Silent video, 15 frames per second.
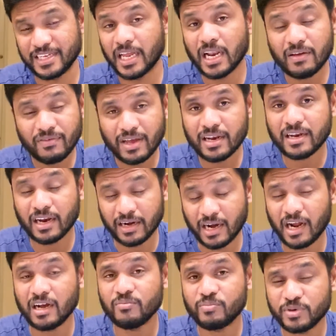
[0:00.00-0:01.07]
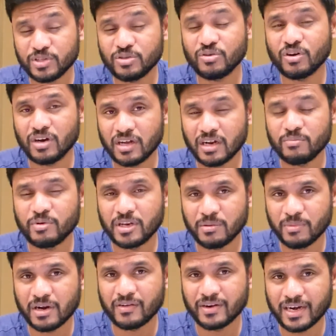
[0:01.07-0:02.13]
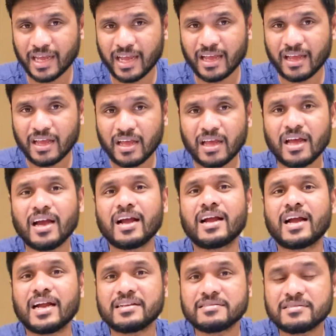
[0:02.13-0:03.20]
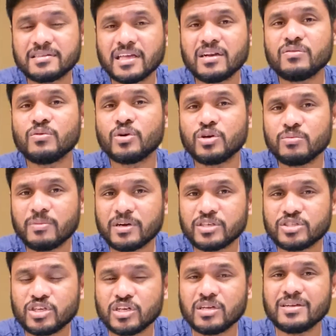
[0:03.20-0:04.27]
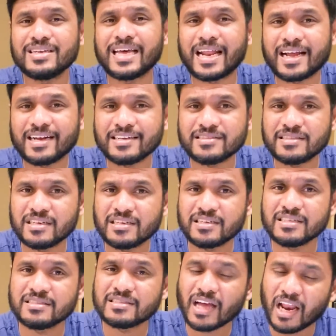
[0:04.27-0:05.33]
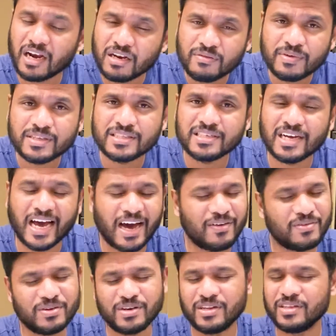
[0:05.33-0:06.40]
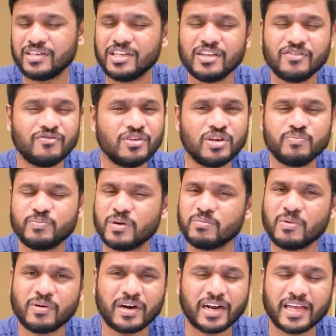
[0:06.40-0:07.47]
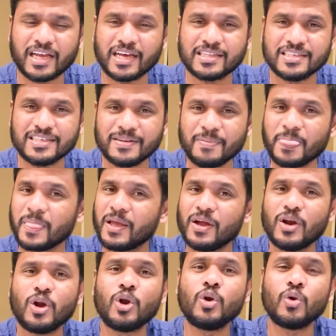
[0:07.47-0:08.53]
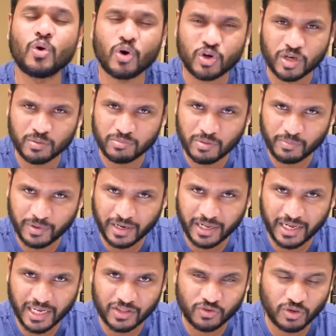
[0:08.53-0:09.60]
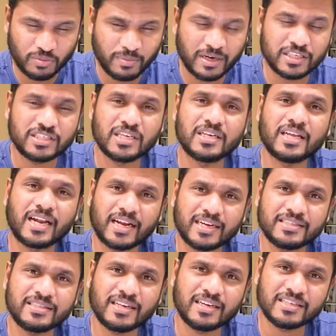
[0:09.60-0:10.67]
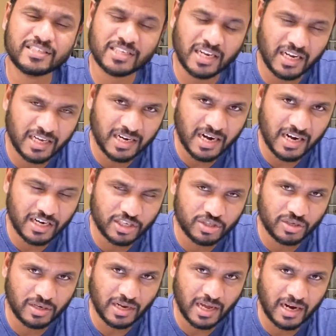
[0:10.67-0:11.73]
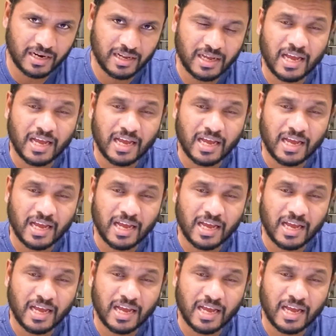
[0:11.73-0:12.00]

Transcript: எனவே நன்றாக புரிந்து கொள்ளுங்கள் பெரியமானவர்களே கத்தர் ஒரு மனுஷனே நரகத்திற்கு தள்ளுவது அவருடைய விருப்பமும் கிடையாது நோக்கமும் கிடையாது ஒரு மனுஷன் நரகத்திற்கு செல்கிறான் என்று சொன்னால்